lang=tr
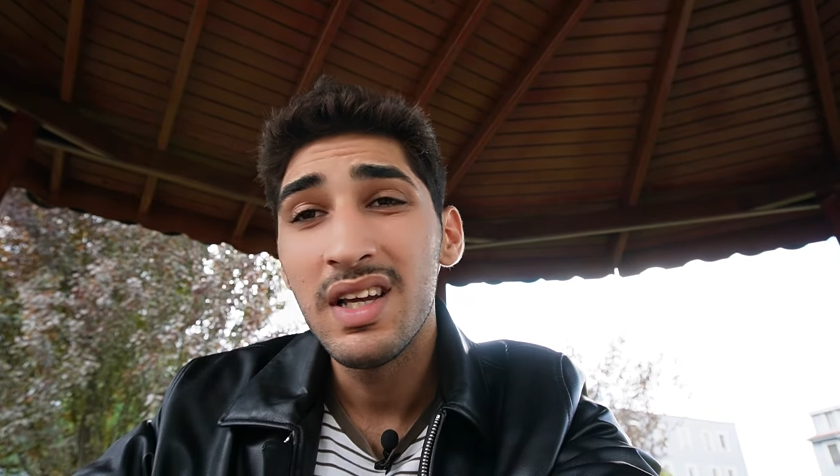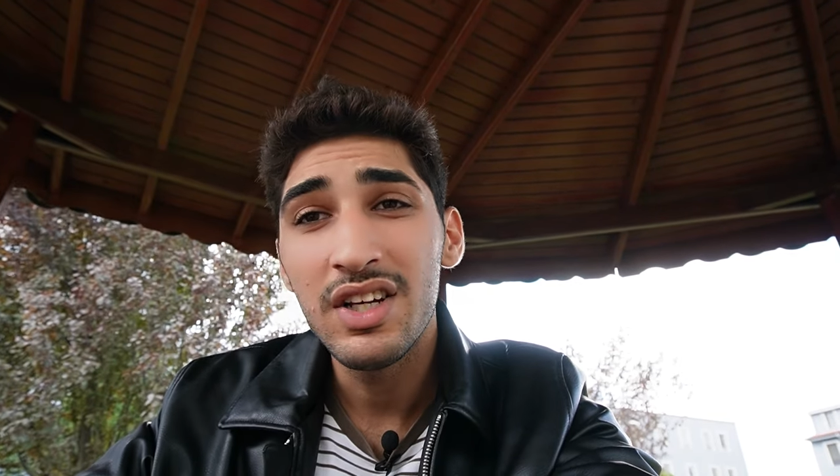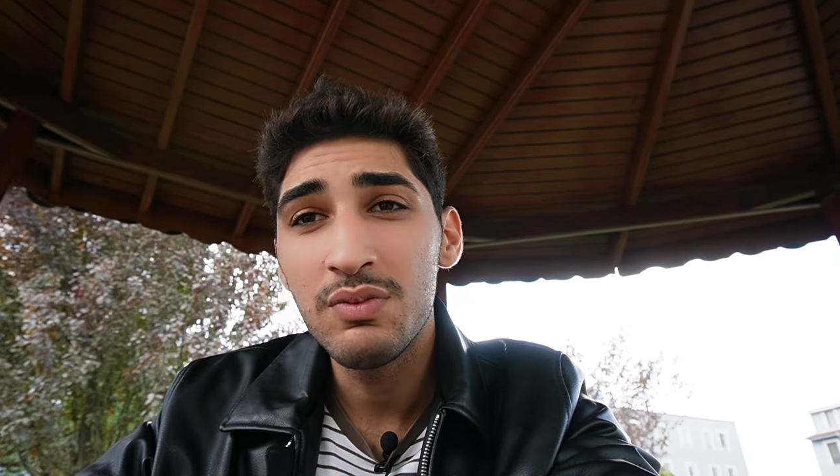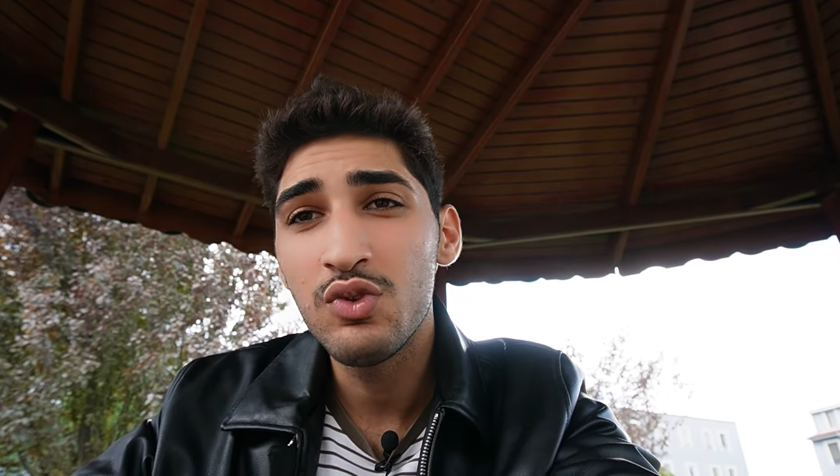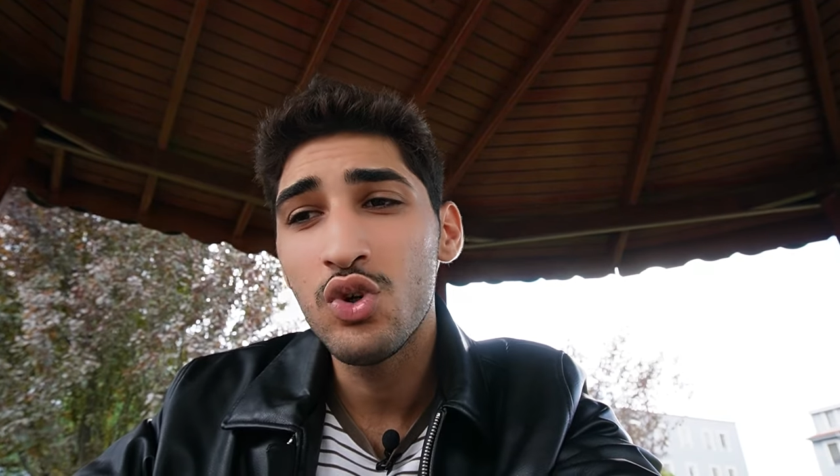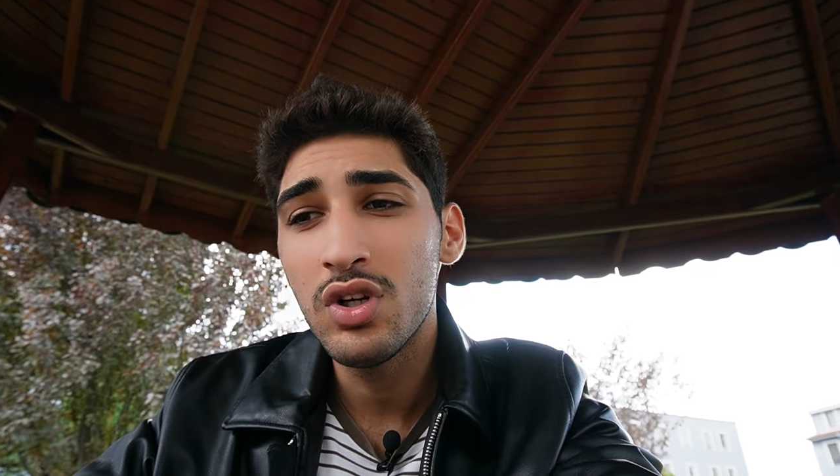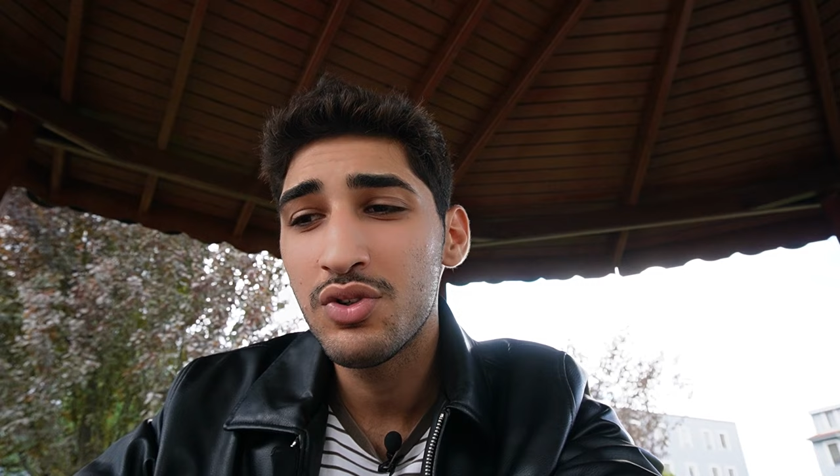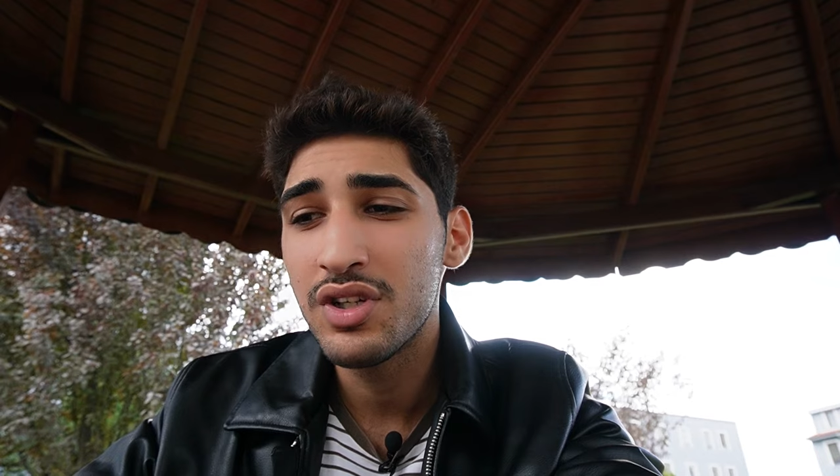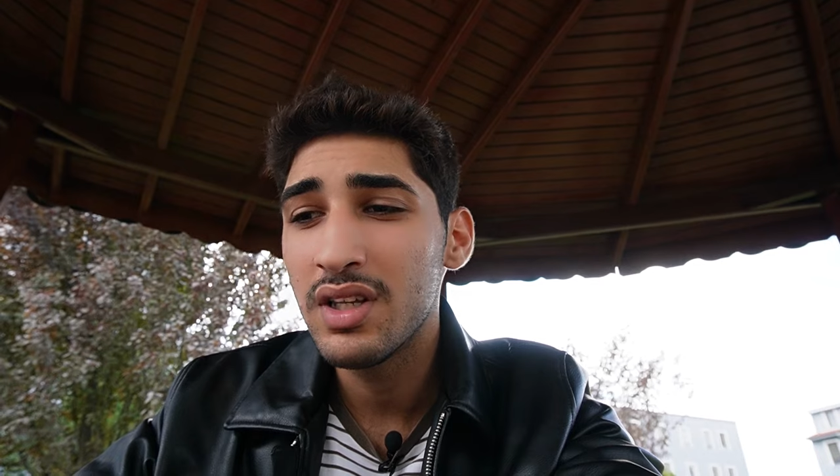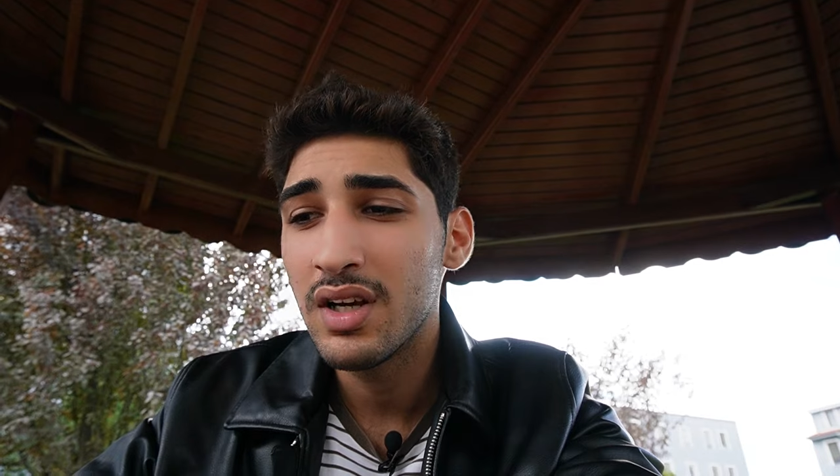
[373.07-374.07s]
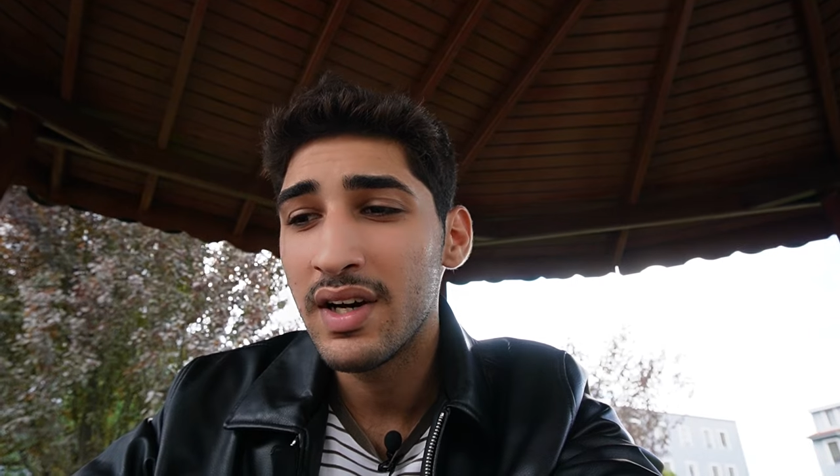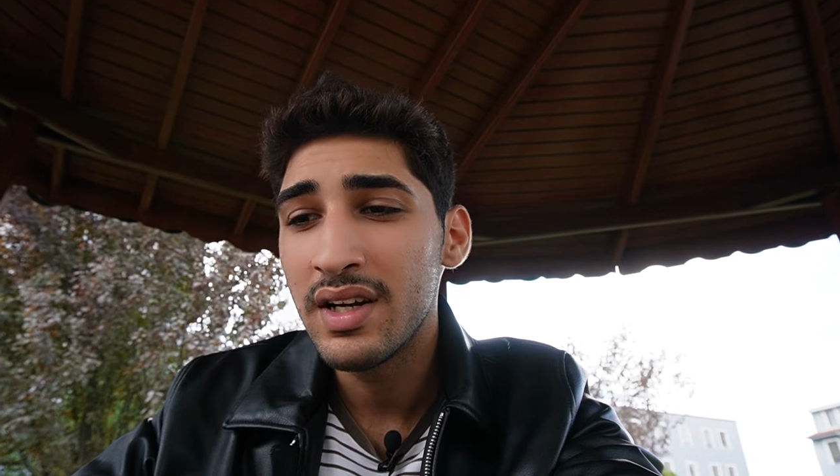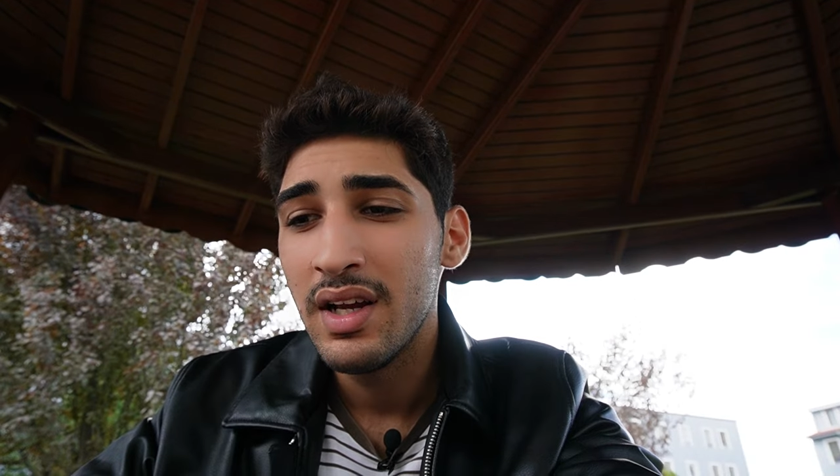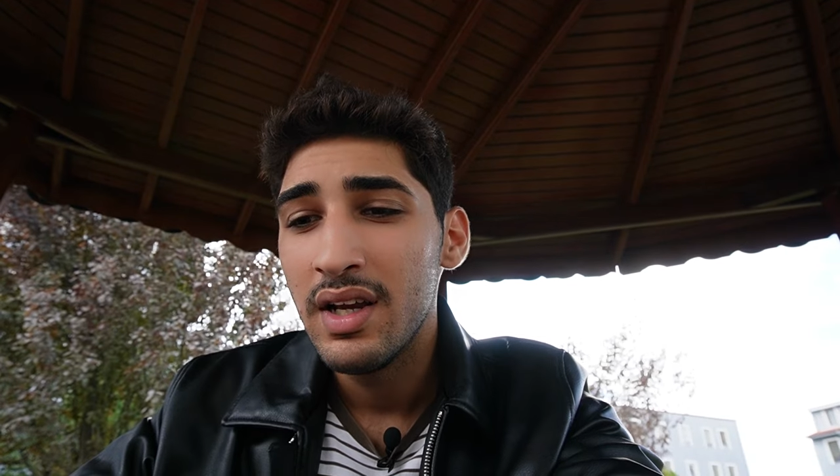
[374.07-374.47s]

E şimdi şöyle bir şey de var.